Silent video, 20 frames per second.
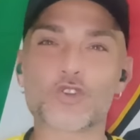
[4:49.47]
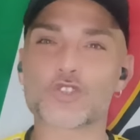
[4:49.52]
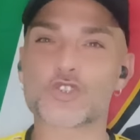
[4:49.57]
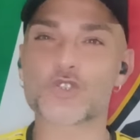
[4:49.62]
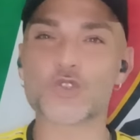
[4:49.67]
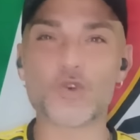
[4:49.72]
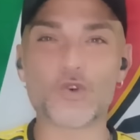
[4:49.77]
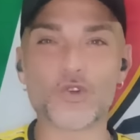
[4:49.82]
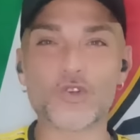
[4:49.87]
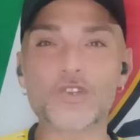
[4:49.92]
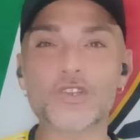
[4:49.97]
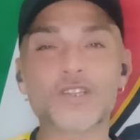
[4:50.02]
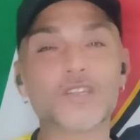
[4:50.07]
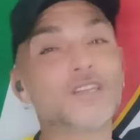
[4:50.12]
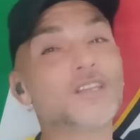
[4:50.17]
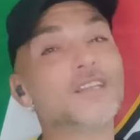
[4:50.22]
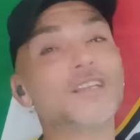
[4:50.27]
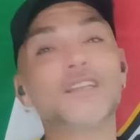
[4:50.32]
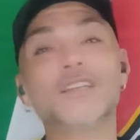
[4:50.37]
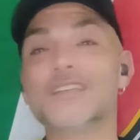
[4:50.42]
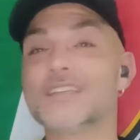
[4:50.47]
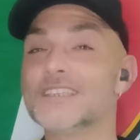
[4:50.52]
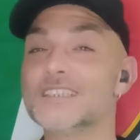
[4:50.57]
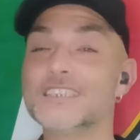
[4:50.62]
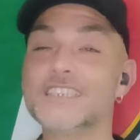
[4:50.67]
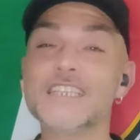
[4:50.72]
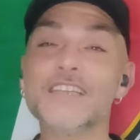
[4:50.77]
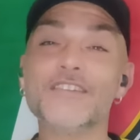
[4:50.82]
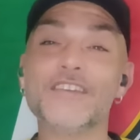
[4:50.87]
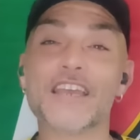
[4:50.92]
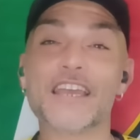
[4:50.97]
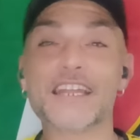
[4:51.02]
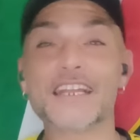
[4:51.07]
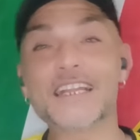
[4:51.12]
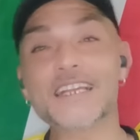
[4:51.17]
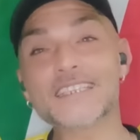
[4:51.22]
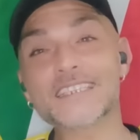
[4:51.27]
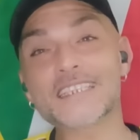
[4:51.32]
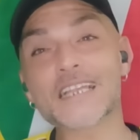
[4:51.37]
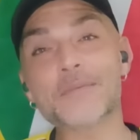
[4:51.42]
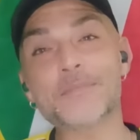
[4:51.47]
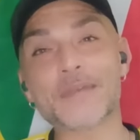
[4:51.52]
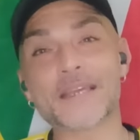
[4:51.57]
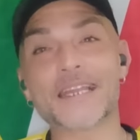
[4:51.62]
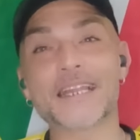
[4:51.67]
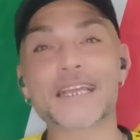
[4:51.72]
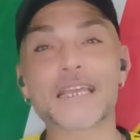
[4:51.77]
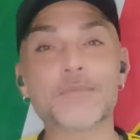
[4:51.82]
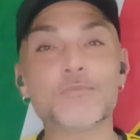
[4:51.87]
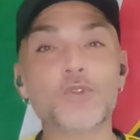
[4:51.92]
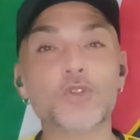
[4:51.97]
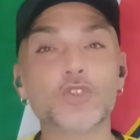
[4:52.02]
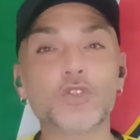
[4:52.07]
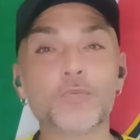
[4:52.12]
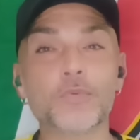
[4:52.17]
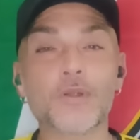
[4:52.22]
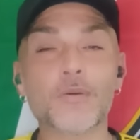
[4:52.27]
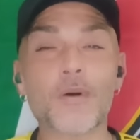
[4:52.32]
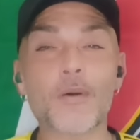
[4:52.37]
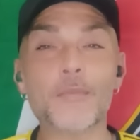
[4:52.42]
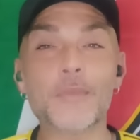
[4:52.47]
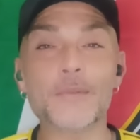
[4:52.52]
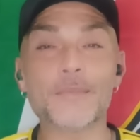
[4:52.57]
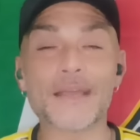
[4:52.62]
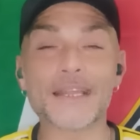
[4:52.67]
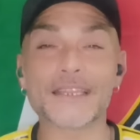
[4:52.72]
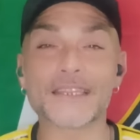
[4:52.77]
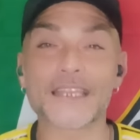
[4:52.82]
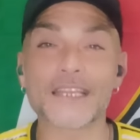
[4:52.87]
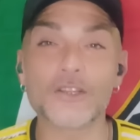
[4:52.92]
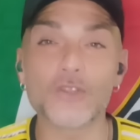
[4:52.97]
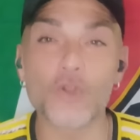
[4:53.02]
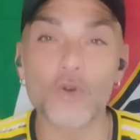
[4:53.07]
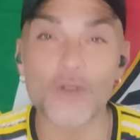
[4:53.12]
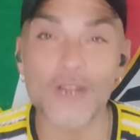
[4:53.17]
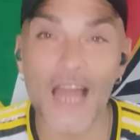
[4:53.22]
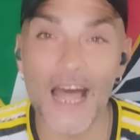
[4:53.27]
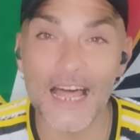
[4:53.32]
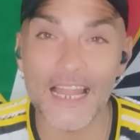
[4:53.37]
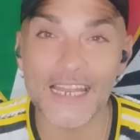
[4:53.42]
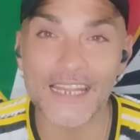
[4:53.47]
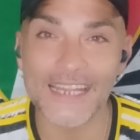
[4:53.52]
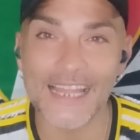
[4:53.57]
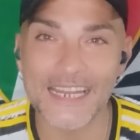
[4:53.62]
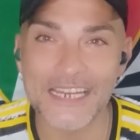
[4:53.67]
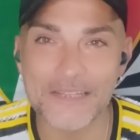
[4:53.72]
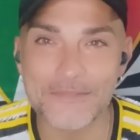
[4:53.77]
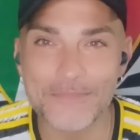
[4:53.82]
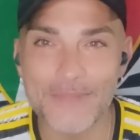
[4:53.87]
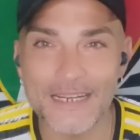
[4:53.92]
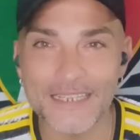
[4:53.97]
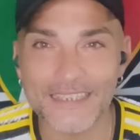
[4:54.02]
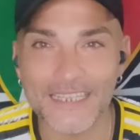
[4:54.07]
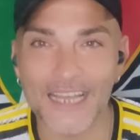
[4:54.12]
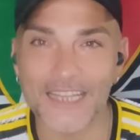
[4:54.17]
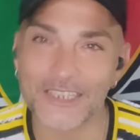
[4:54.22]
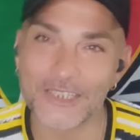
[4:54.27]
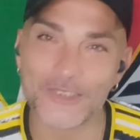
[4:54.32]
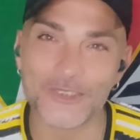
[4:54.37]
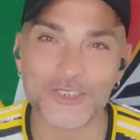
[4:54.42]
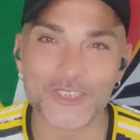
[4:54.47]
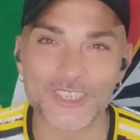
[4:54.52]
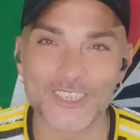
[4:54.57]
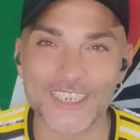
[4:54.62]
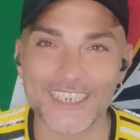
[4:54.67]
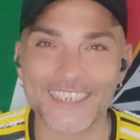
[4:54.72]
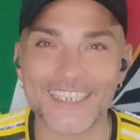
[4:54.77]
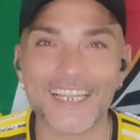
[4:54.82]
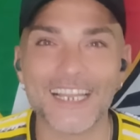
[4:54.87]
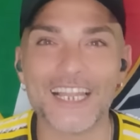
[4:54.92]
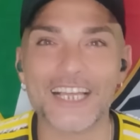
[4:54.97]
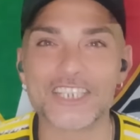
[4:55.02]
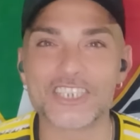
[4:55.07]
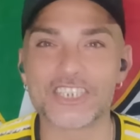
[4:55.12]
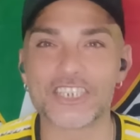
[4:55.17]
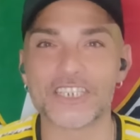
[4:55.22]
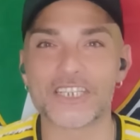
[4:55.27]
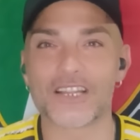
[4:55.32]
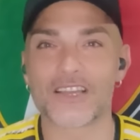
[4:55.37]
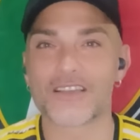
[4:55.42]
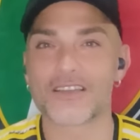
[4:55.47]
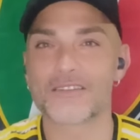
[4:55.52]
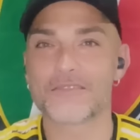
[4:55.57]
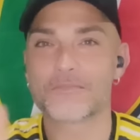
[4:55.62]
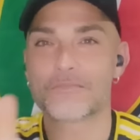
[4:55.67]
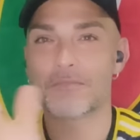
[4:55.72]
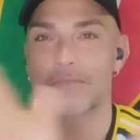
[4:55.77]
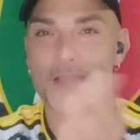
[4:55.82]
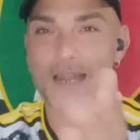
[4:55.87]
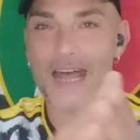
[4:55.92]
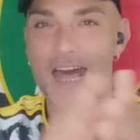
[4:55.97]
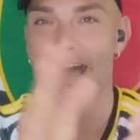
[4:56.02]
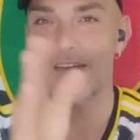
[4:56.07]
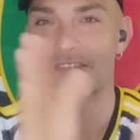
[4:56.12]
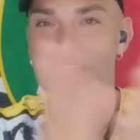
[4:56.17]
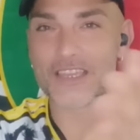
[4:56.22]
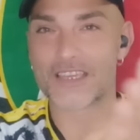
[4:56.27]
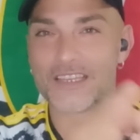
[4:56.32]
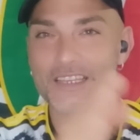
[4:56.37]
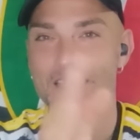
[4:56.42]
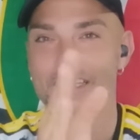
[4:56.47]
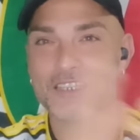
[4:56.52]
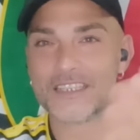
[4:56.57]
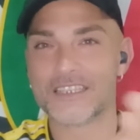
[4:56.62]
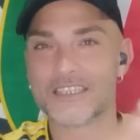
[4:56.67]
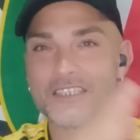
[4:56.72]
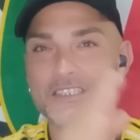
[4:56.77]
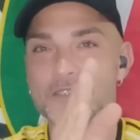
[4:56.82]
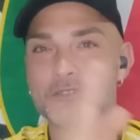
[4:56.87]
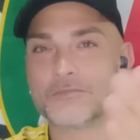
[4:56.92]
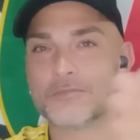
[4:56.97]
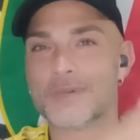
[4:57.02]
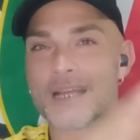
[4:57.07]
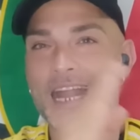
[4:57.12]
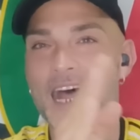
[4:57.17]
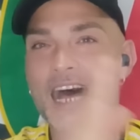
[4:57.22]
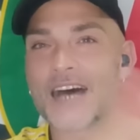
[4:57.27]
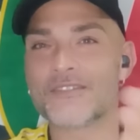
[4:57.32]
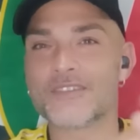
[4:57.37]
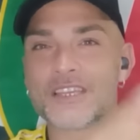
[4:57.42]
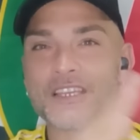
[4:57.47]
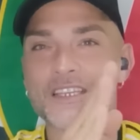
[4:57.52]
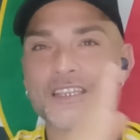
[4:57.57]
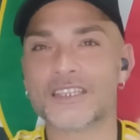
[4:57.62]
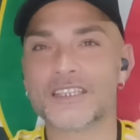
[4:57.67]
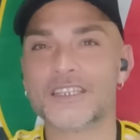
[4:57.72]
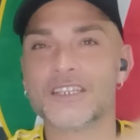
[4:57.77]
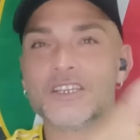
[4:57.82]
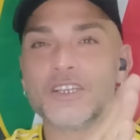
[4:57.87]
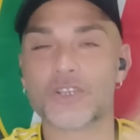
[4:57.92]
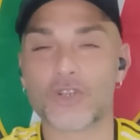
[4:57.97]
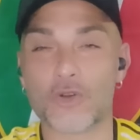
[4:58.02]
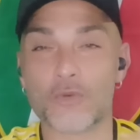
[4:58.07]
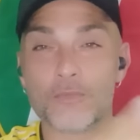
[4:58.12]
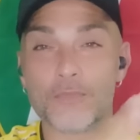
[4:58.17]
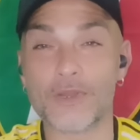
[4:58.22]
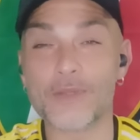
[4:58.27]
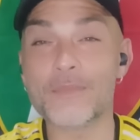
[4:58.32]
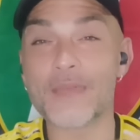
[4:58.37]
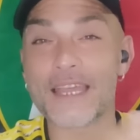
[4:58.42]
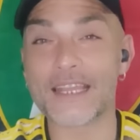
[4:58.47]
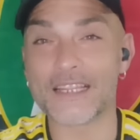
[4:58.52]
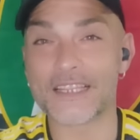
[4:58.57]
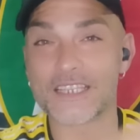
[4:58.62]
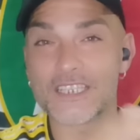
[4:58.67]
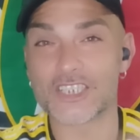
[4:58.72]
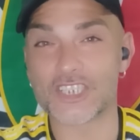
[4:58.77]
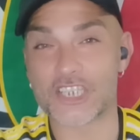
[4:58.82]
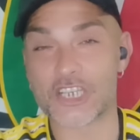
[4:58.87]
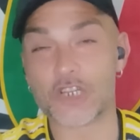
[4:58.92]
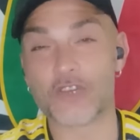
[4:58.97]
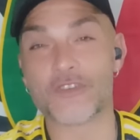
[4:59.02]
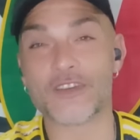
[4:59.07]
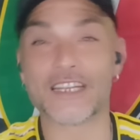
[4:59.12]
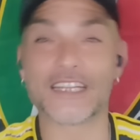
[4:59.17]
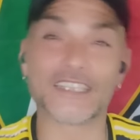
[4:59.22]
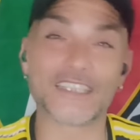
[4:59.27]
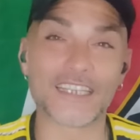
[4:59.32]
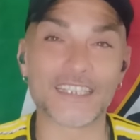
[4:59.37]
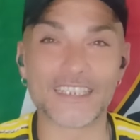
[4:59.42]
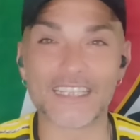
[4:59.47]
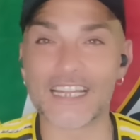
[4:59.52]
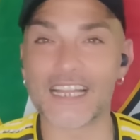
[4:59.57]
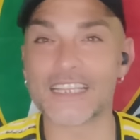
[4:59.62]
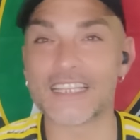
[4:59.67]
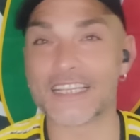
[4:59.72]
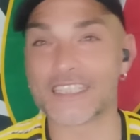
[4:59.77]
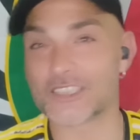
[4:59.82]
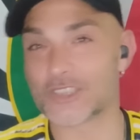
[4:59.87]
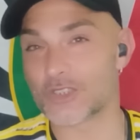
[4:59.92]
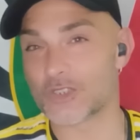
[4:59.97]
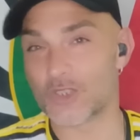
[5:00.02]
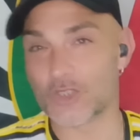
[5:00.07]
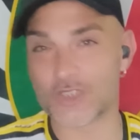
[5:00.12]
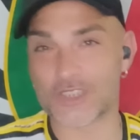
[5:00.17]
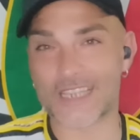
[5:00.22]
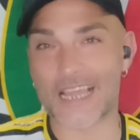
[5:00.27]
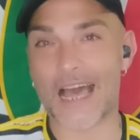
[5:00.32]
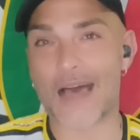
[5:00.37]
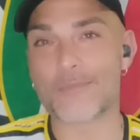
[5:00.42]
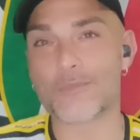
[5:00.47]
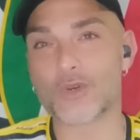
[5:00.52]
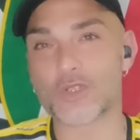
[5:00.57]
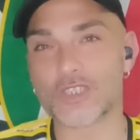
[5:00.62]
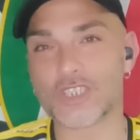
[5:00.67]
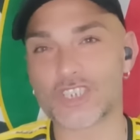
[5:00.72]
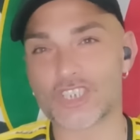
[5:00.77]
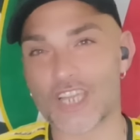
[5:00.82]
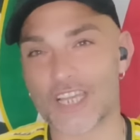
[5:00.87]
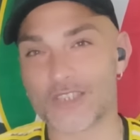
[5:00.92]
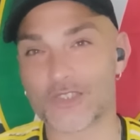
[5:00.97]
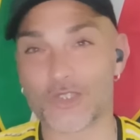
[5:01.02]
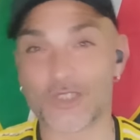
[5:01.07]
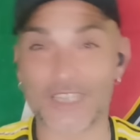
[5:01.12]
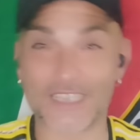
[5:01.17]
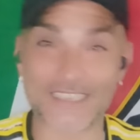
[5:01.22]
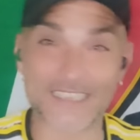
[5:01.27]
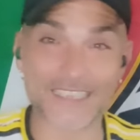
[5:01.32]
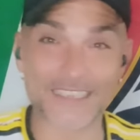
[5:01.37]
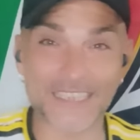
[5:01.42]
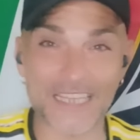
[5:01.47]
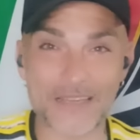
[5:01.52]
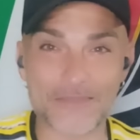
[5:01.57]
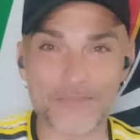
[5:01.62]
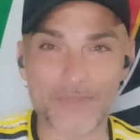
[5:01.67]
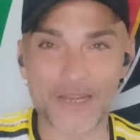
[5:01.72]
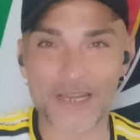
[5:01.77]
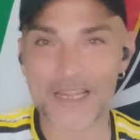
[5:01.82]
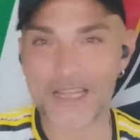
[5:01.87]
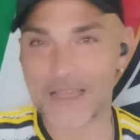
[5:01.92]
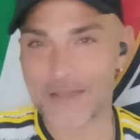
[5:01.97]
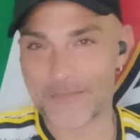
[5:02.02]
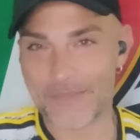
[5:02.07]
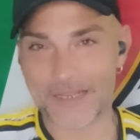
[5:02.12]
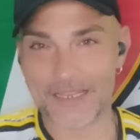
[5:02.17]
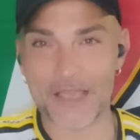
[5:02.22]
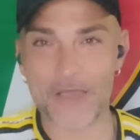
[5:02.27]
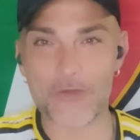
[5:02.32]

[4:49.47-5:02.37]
zone, si viene a sapere che molto probabilmente non ha la libertà di uscire dalla Cina. Bravi, bravi, complimenti ce lo venite a dire adesso, lo stiamo dicendo da settembre, perché